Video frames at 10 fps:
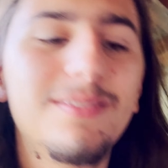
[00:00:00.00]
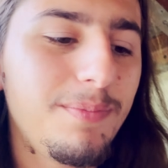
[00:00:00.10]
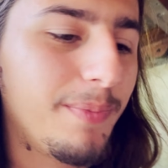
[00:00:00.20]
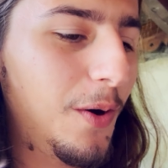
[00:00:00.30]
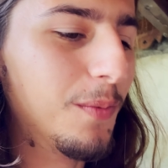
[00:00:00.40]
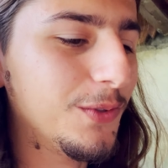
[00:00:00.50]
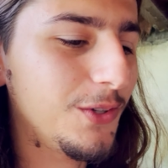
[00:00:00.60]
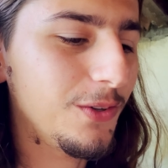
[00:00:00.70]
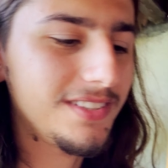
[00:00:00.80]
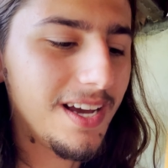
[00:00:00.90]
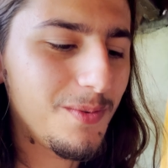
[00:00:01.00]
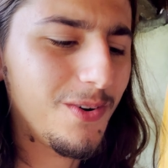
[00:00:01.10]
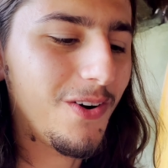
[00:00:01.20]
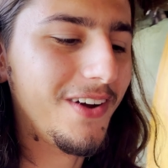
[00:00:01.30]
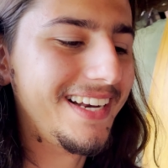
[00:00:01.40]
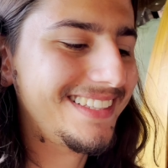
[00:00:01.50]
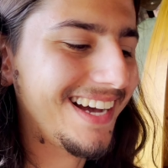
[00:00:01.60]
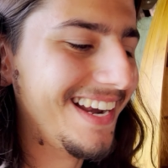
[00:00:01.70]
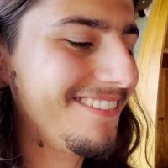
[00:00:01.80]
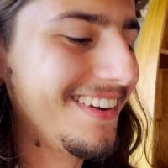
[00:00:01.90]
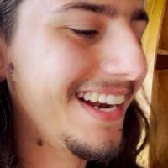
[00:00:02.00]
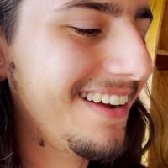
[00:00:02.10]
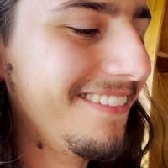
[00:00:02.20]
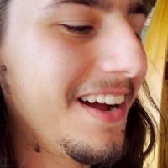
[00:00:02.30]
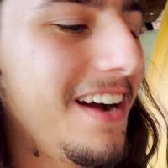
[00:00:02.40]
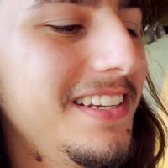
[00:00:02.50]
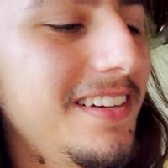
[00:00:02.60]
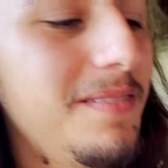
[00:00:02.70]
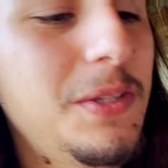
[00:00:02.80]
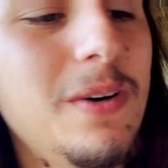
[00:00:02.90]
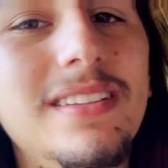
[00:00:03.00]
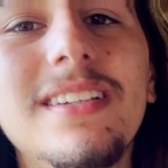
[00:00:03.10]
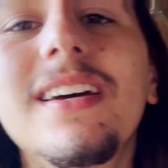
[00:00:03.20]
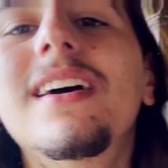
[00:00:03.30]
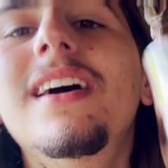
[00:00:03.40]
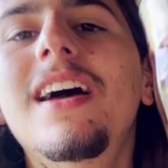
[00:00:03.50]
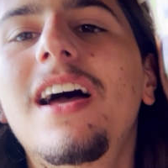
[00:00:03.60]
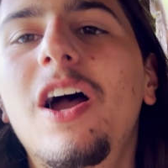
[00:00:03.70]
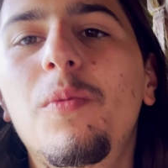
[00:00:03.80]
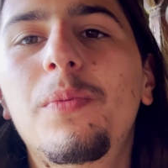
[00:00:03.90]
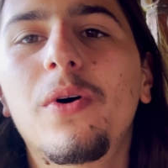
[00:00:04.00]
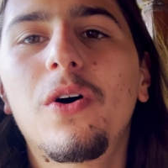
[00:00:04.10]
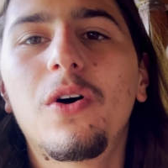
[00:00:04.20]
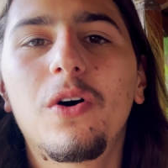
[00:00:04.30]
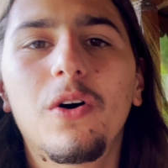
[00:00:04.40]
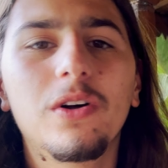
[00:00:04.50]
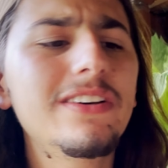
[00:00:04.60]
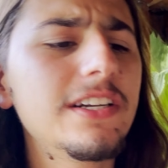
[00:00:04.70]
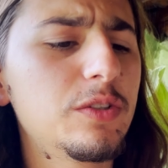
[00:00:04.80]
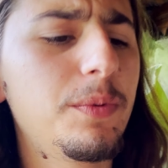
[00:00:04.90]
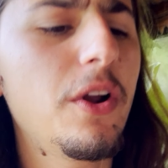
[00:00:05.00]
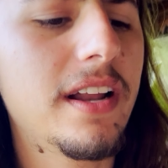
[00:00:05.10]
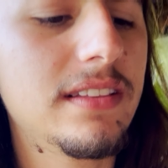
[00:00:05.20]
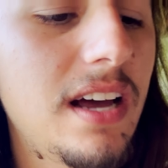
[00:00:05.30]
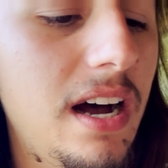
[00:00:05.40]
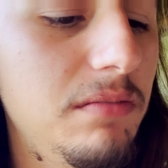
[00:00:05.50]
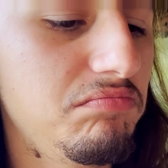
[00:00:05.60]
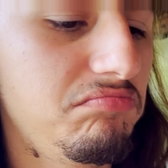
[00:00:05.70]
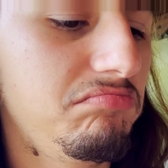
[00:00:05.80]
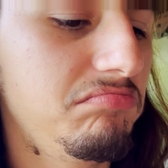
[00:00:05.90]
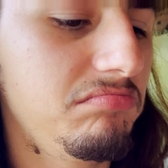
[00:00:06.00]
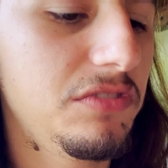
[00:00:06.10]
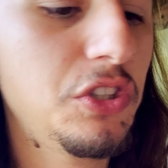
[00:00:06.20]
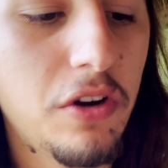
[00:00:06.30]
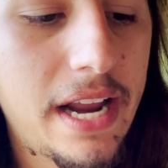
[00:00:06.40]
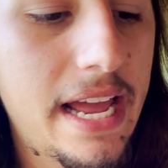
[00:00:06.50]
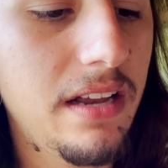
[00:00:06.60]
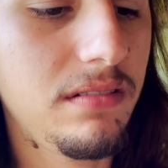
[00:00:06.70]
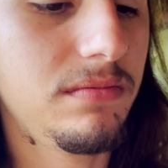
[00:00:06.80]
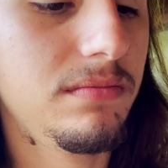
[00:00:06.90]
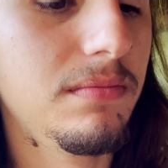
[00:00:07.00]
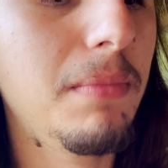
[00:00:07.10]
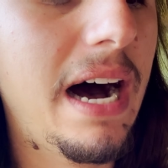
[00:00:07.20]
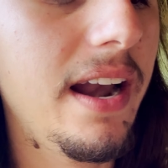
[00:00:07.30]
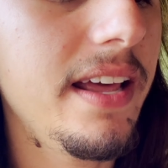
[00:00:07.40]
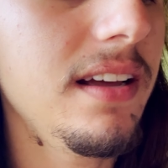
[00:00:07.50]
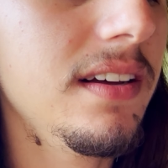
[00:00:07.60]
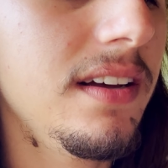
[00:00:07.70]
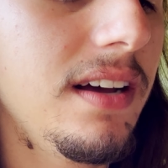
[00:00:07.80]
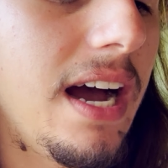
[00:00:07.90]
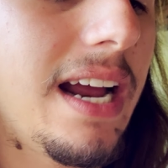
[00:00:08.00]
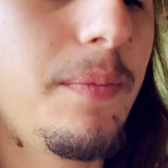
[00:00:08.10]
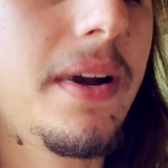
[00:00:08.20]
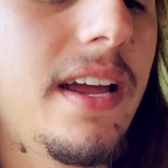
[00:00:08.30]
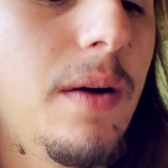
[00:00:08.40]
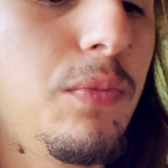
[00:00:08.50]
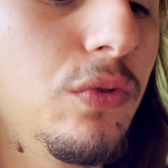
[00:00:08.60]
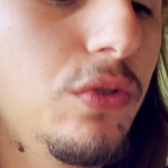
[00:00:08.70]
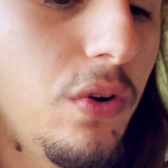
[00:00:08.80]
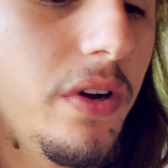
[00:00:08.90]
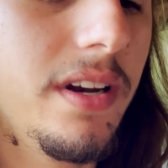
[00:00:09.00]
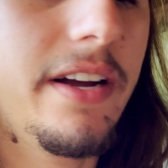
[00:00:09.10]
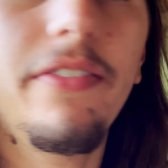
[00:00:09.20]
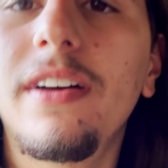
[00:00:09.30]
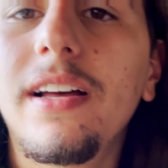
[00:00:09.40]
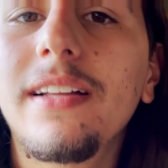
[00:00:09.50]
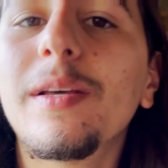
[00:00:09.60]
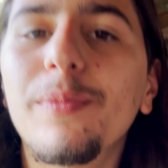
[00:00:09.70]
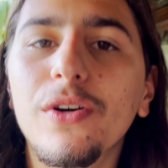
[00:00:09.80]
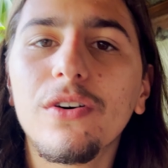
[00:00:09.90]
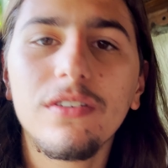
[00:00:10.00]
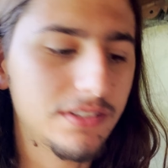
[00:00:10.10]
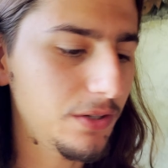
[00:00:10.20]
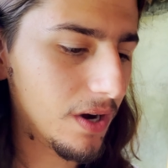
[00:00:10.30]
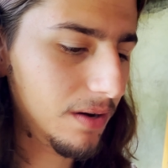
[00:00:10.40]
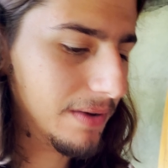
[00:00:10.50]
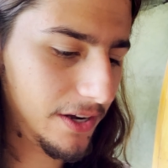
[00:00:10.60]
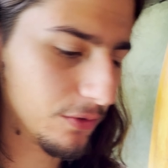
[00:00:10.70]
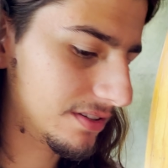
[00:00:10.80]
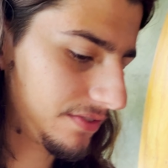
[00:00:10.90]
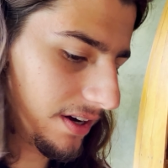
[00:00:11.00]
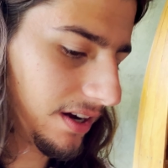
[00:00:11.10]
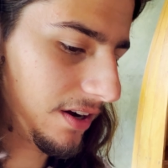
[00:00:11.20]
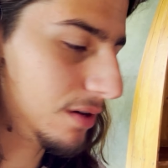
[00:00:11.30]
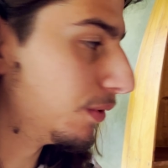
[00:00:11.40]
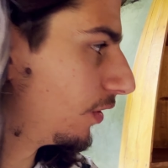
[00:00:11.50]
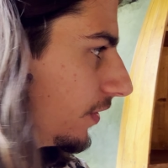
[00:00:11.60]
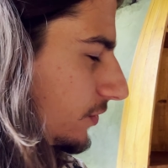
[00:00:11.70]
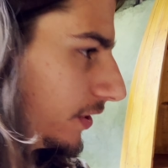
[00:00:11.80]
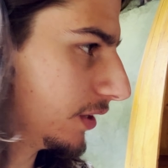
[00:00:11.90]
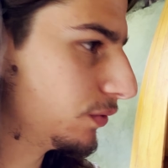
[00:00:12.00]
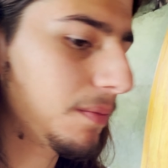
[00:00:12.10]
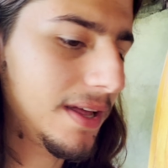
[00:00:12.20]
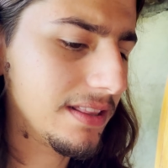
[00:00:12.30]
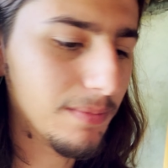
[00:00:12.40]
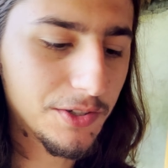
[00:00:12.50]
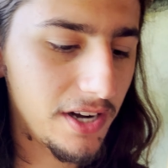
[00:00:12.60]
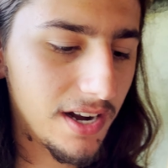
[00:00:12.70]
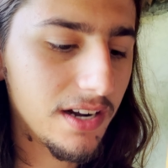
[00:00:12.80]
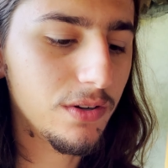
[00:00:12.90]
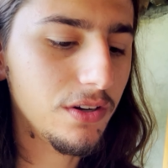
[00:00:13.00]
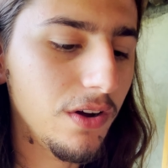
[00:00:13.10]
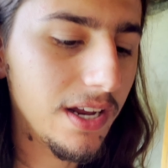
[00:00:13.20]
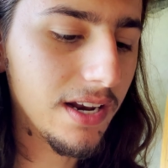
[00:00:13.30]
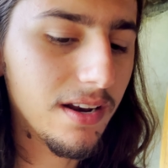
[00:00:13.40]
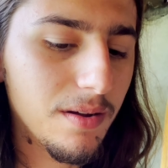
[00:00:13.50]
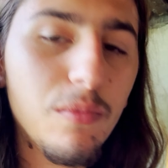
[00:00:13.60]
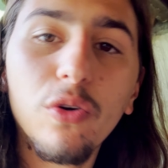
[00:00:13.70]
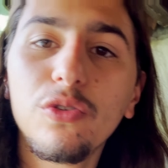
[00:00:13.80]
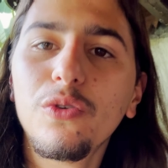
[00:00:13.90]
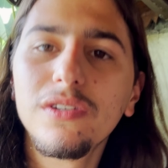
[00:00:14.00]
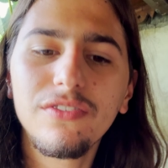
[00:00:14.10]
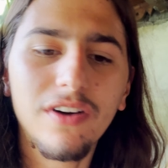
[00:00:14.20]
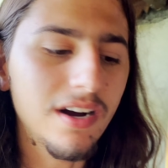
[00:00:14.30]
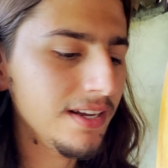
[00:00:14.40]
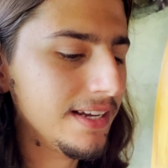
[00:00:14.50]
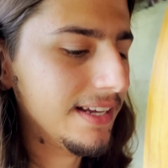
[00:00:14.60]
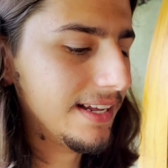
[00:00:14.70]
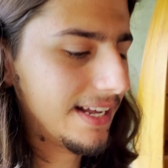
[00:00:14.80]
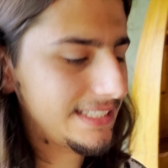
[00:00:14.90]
però appunto non siamo in Italia a fare il caffè come siamo abituati, è un po' diverso, però in realtà non è male, anche perché appunto è il caffè tipico di qua, magari non si fa come l'ho fatto io attualmente, ma in generale quello è il modo in cui si fa e